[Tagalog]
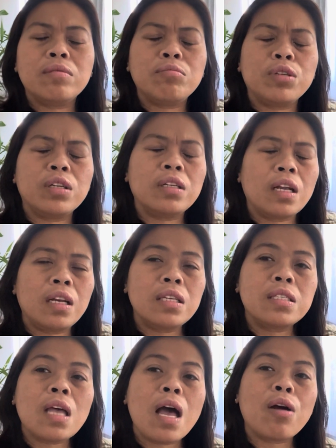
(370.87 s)
morg na
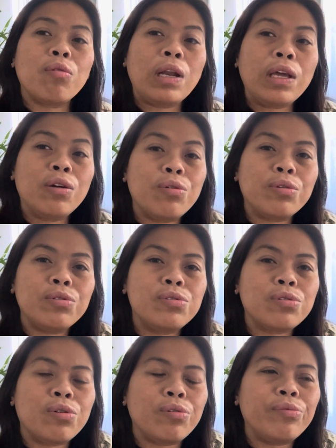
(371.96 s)
lisa akong likod
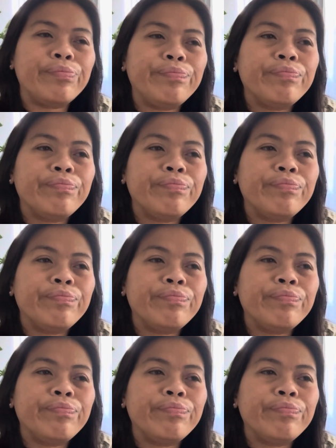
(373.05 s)
so